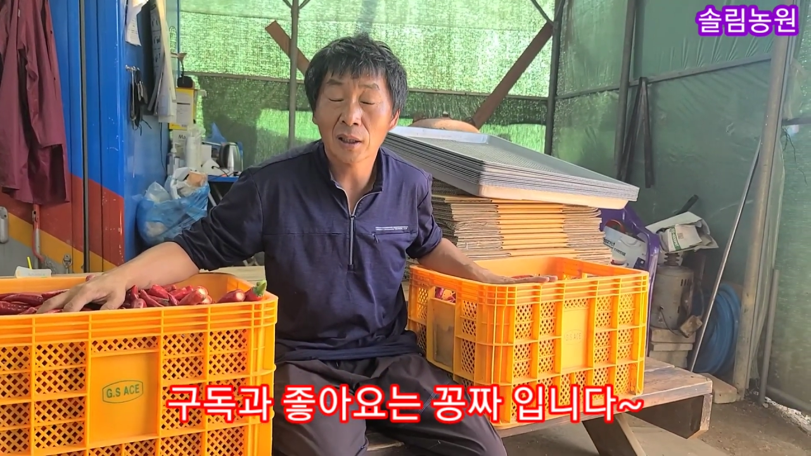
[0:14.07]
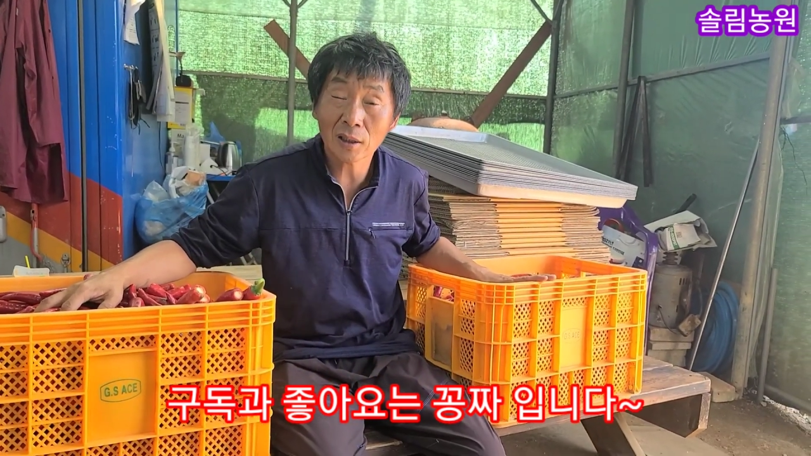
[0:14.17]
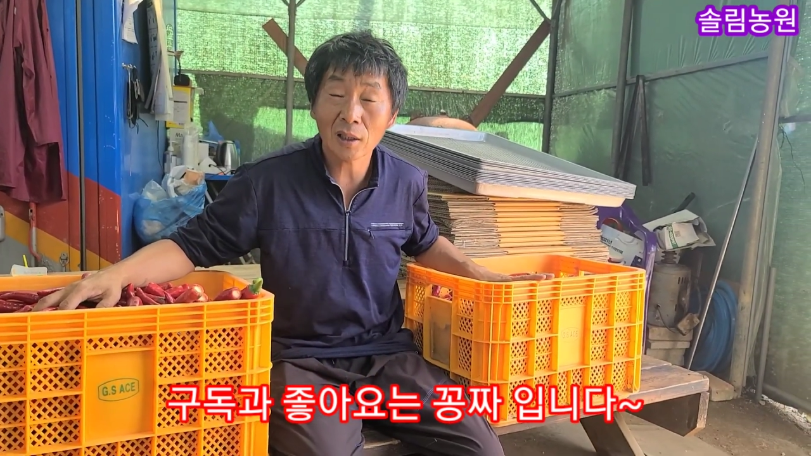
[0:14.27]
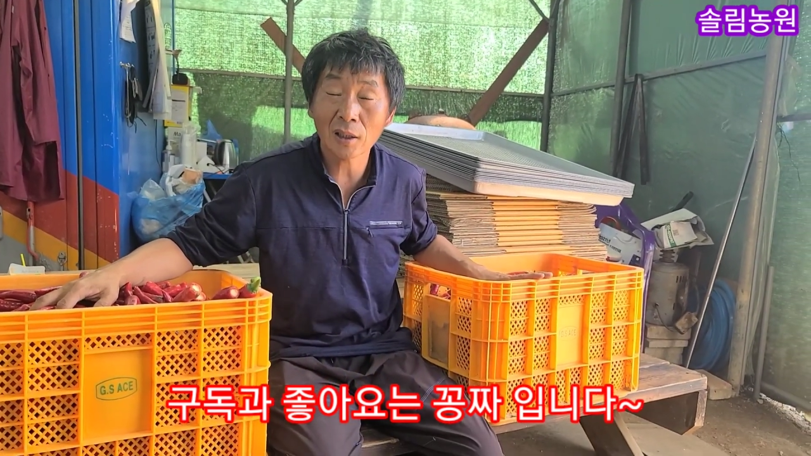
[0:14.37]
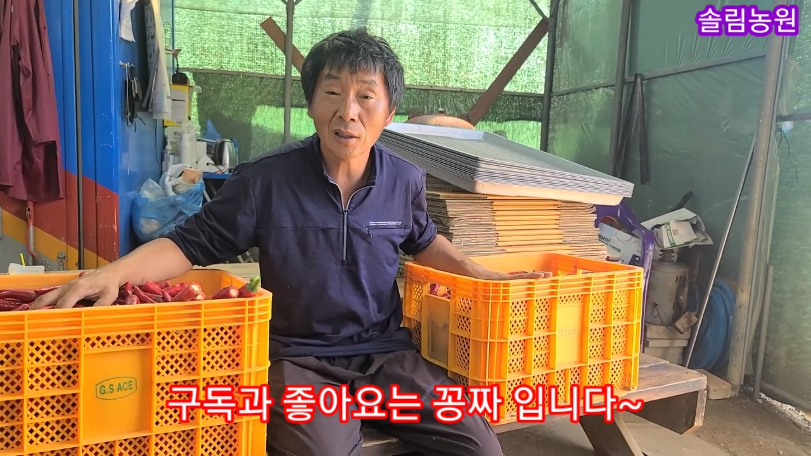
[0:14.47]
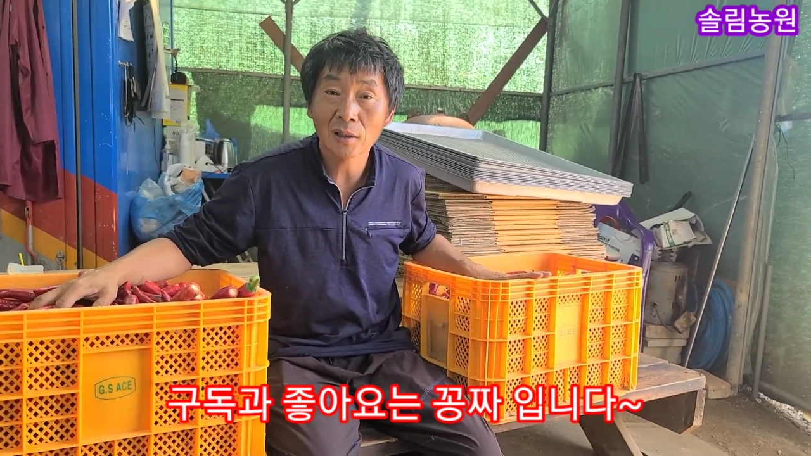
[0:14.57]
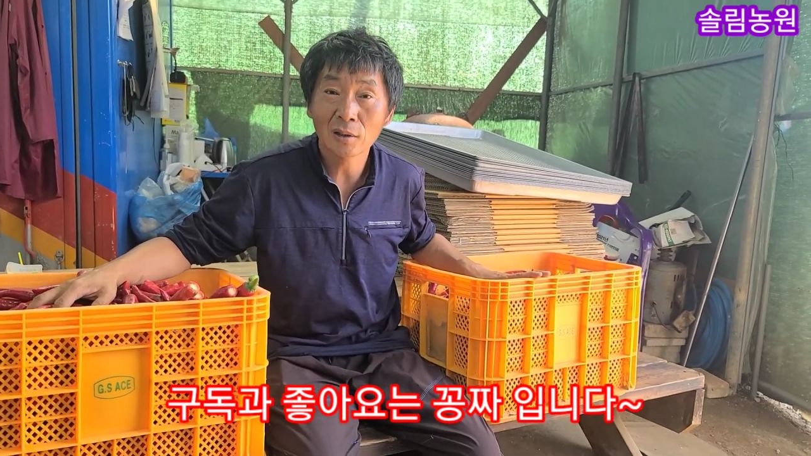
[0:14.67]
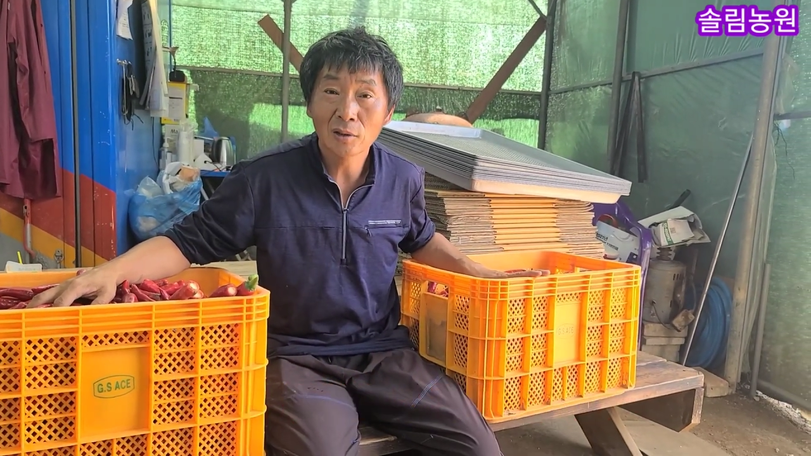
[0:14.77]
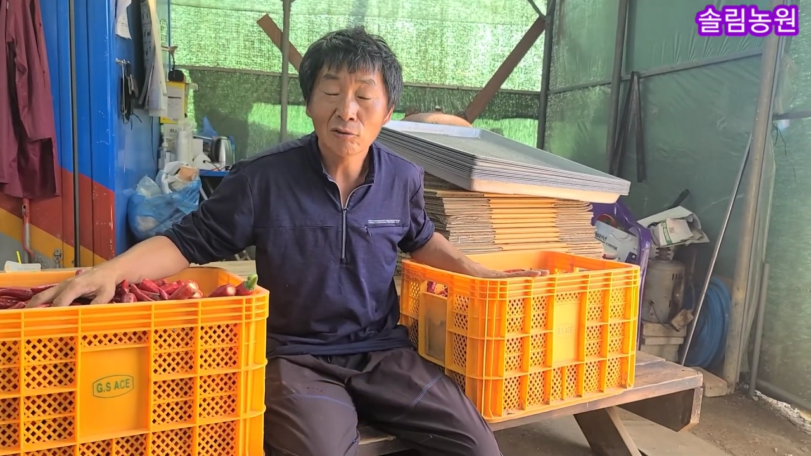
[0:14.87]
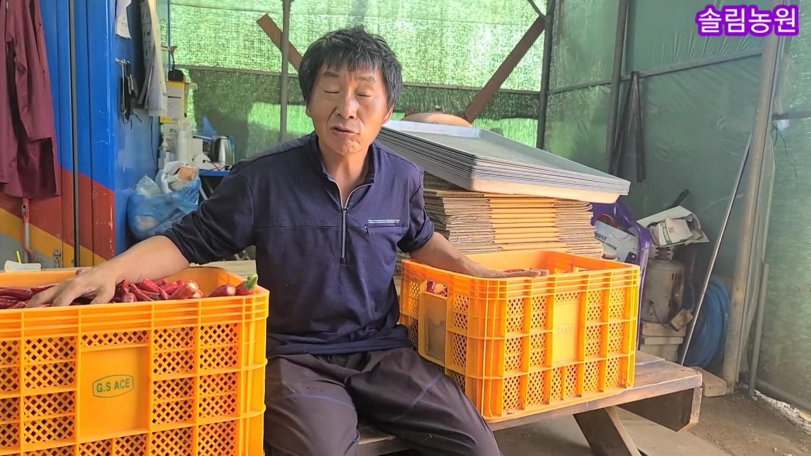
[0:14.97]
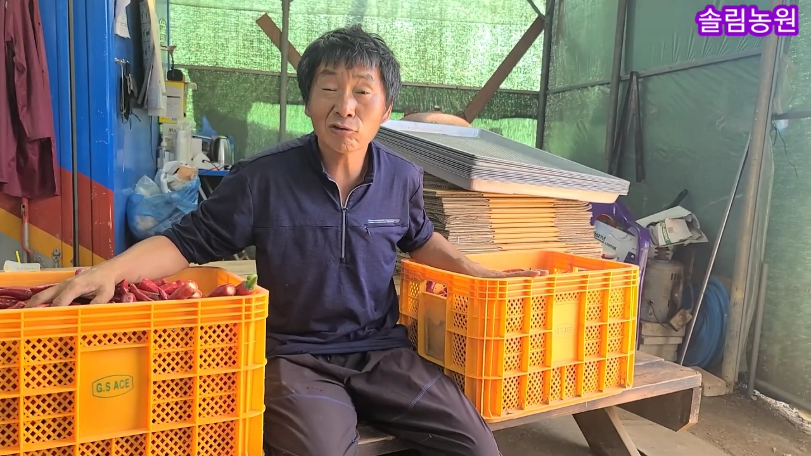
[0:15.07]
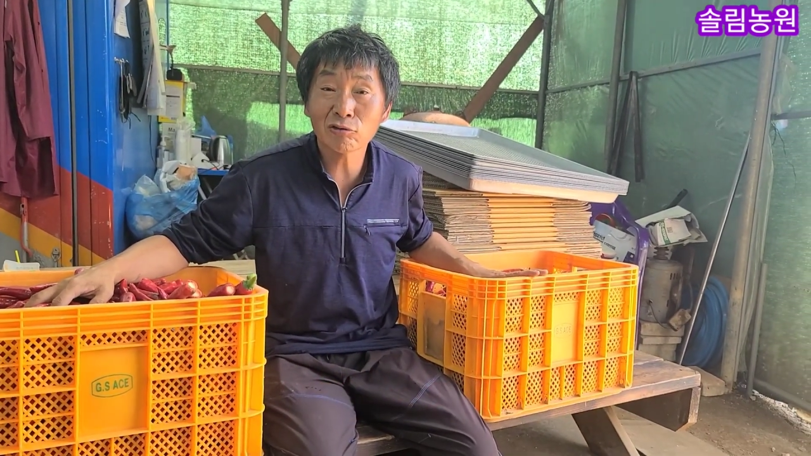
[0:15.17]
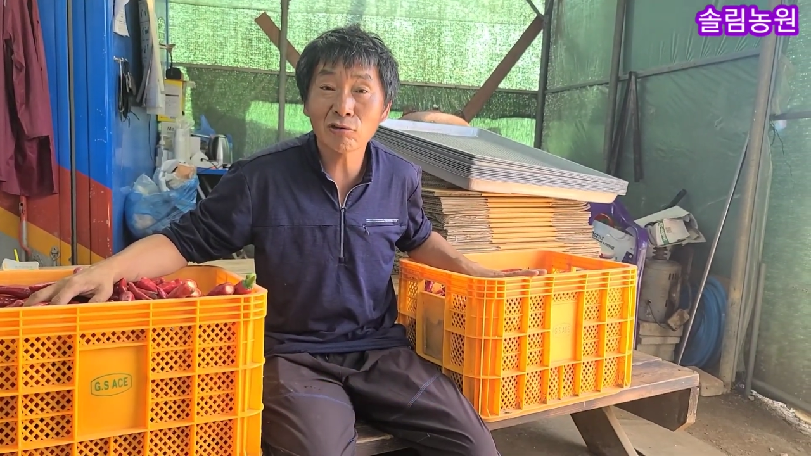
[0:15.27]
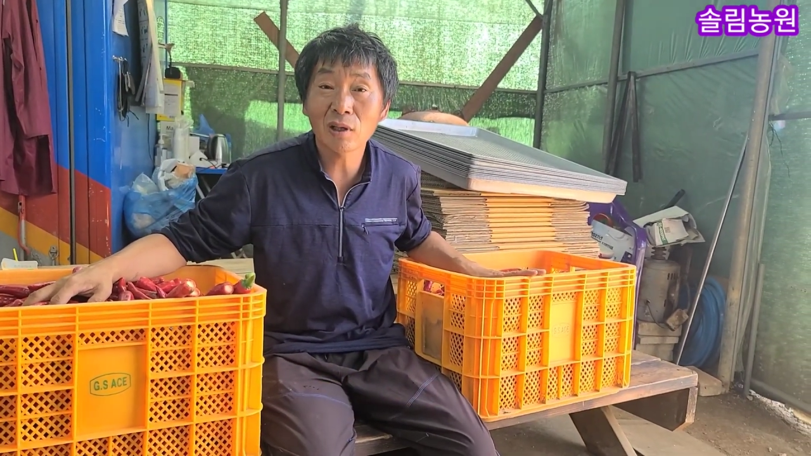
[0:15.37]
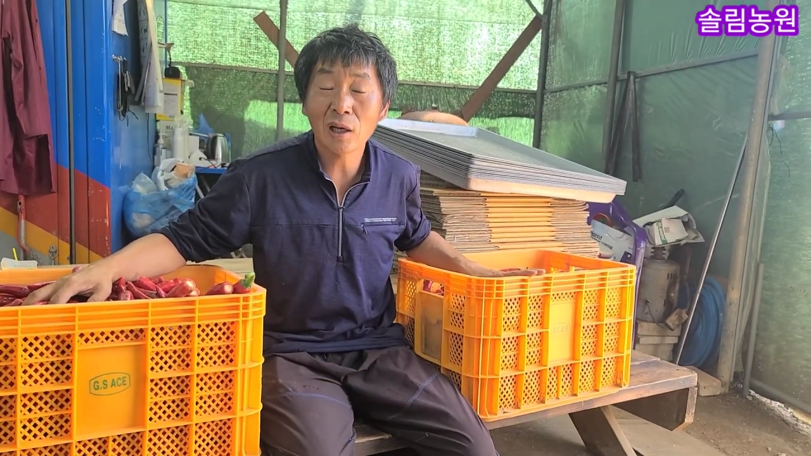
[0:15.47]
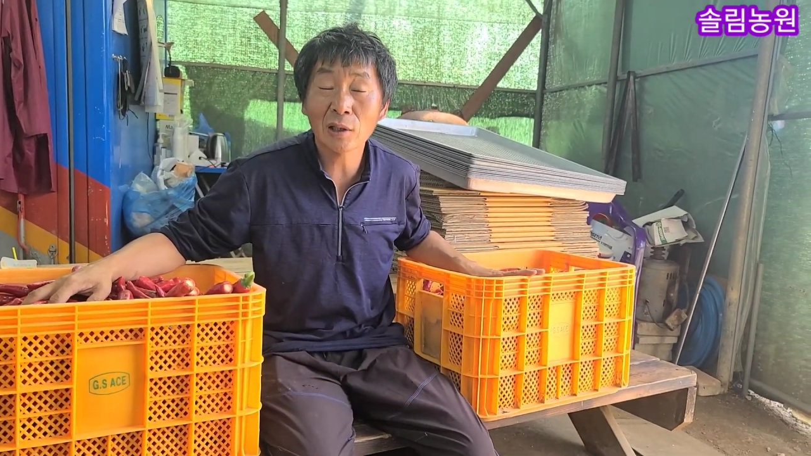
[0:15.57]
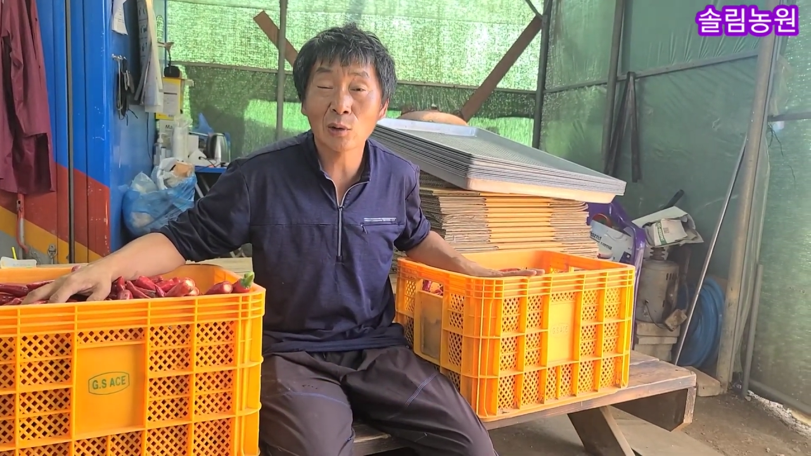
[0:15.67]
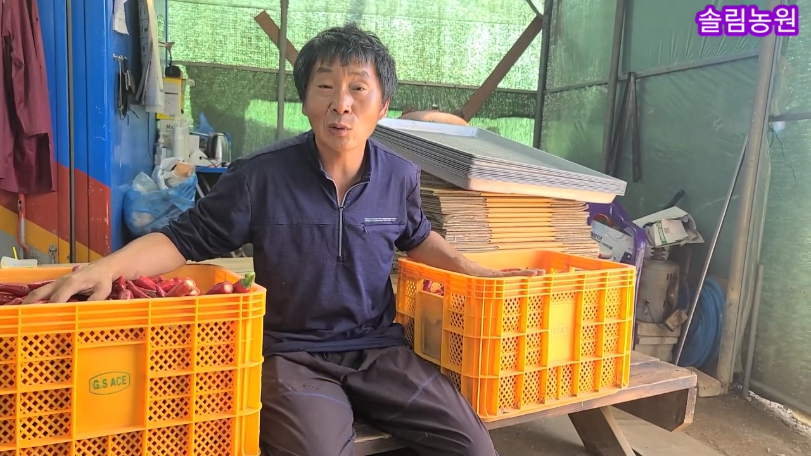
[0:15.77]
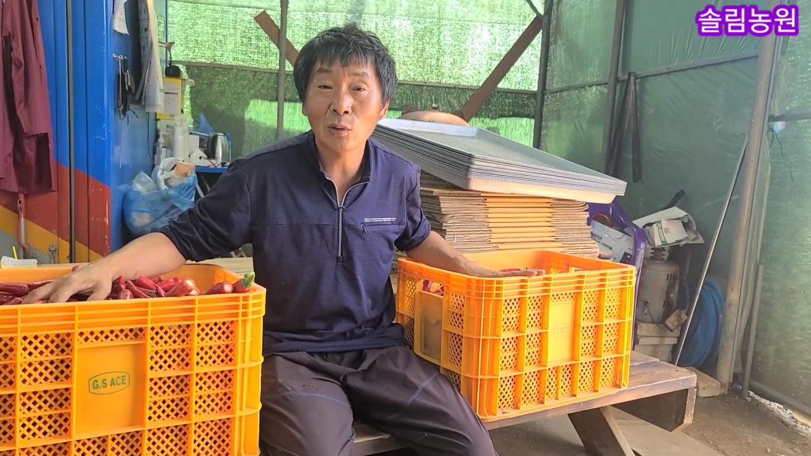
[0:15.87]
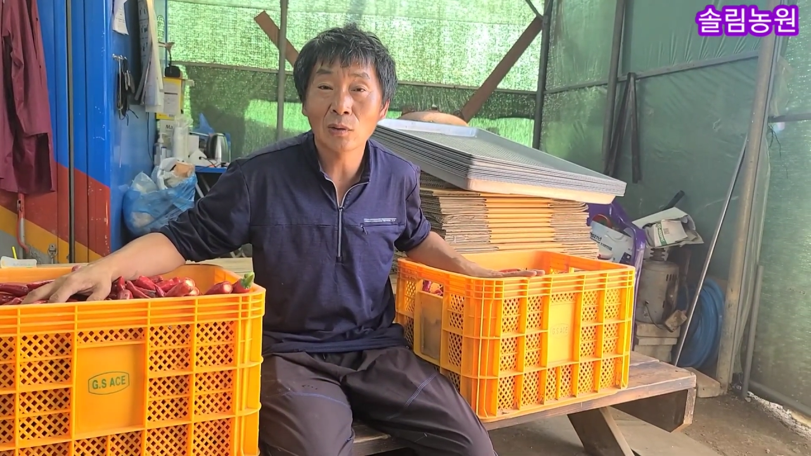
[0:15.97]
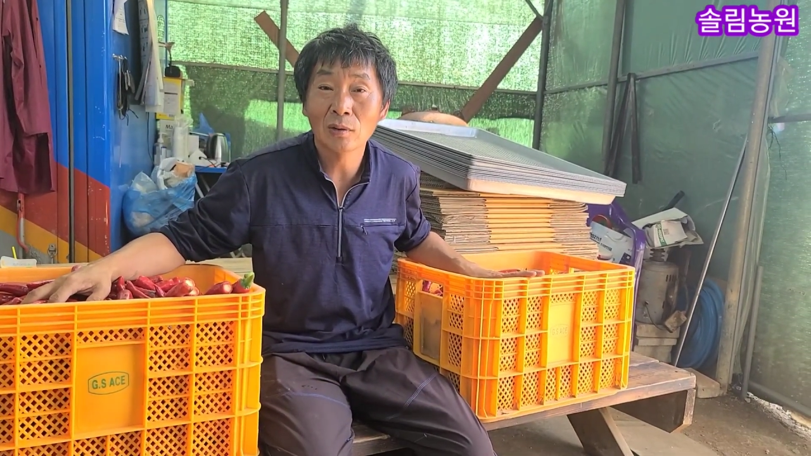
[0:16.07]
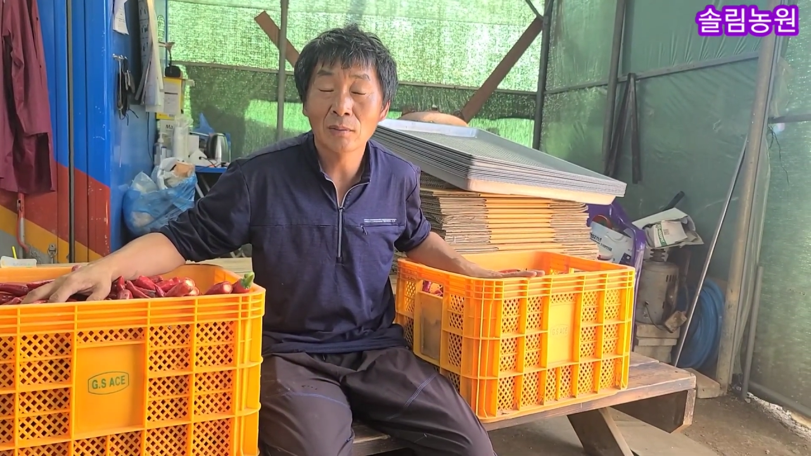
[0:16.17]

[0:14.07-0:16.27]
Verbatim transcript: 해다가 후숙을 하기로